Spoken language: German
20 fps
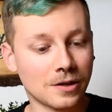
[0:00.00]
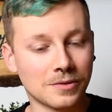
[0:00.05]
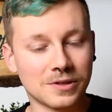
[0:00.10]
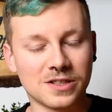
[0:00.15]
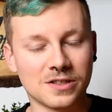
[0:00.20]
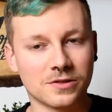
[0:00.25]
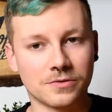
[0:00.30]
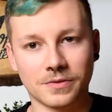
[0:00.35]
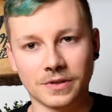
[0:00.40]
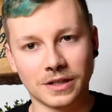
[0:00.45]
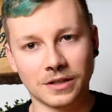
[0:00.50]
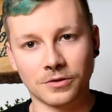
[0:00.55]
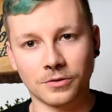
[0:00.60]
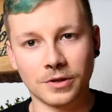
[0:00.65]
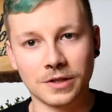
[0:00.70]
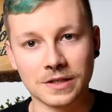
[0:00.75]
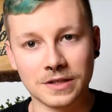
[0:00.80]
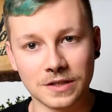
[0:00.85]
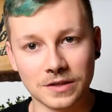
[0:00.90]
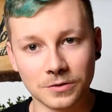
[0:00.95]
Beziehungsweise neu
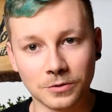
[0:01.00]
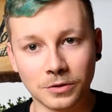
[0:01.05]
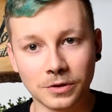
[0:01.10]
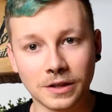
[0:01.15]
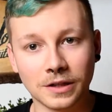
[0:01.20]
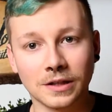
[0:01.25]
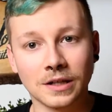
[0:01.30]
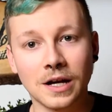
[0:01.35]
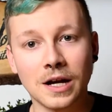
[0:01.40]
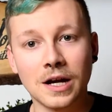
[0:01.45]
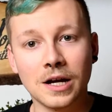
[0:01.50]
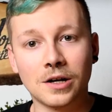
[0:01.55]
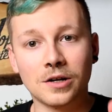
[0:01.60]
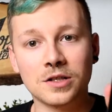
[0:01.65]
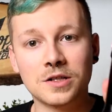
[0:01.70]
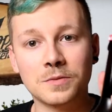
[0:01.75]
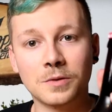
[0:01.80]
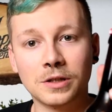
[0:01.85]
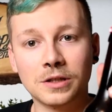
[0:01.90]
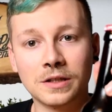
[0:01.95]
ist es auch nicht. Und
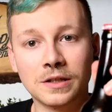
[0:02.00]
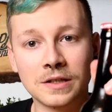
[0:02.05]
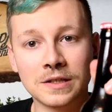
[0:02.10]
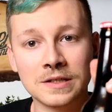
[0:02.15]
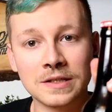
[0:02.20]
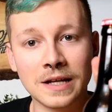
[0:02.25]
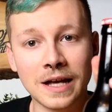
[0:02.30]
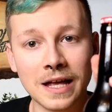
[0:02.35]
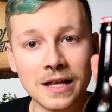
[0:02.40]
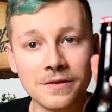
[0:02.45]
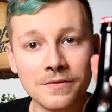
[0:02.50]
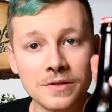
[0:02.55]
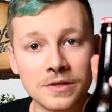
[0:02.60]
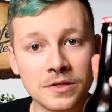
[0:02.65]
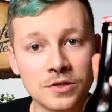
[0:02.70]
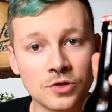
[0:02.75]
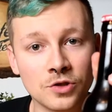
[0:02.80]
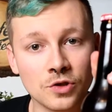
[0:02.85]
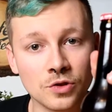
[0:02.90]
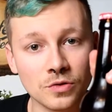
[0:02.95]
zwar das
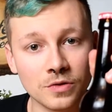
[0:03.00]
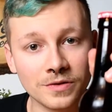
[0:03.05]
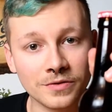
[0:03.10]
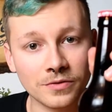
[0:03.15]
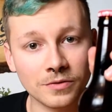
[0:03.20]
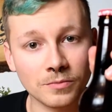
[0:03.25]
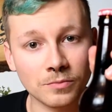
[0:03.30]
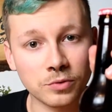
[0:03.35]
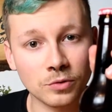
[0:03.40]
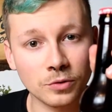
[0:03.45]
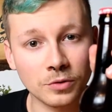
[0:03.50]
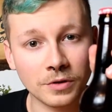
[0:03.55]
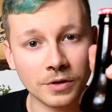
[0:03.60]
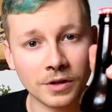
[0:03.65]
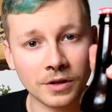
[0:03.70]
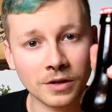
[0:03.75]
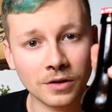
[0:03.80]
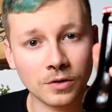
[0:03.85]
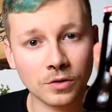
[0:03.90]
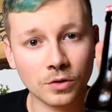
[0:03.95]
Elvis Juice von
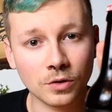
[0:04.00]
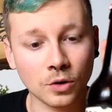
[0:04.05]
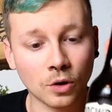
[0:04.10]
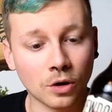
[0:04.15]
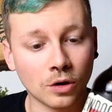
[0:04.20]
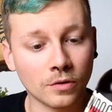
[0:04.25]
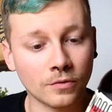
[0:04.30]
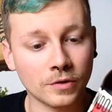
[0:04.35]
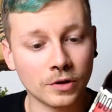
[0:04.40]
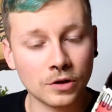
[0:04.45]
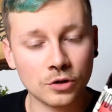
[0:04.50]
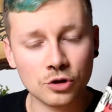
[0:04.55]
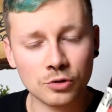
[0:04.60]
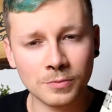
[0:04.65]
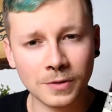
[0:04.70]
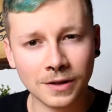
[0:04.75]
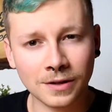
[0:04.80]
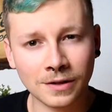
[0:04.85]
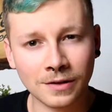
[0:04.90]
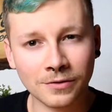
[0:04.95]
Brewdog. Ja, wie das
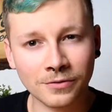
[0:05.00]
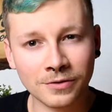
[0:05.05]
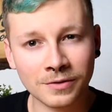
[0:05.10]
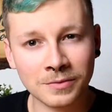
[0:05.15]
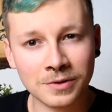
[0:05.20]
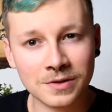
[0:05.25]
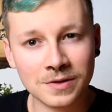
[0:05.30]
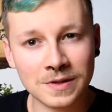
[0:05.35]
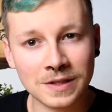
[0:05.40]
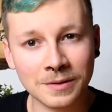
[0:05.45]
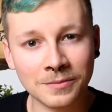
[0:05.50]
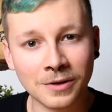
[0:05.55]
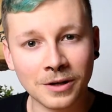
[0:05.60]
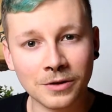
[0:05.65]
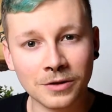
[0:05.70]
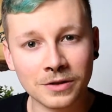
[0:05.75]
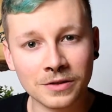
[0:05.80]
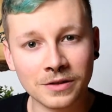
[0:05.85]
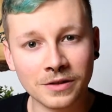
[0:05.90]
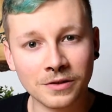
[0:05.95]
schmeckt, finden wir zusammen
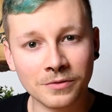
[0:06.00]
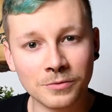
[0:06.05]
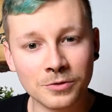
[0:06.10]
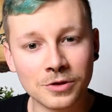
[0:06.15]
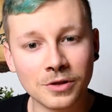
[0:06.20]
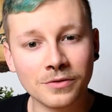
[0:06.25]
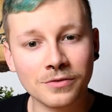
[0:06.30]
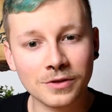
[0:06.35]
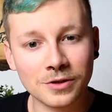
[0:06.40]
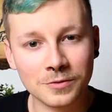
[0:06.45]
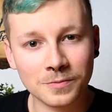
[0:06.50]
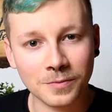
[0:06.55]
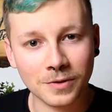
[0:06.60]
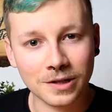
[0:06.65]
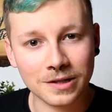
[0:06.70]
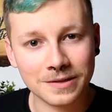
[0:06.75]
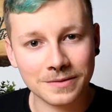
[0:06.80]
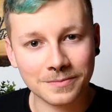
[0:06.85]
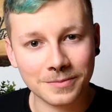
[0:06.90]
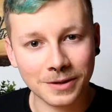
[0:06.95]
raus. Ich wünsche euch viel
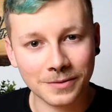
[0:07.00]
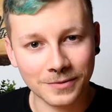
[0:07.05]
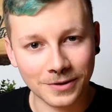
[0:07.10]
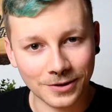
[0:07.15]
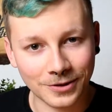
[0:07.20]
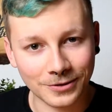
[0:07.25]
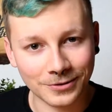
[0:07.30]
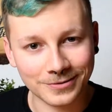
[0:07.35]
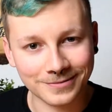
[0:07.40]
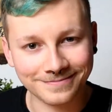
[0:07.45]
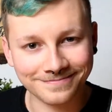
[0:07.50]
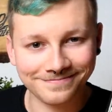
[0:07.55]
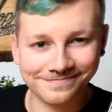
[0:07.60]
Spaß beim Video.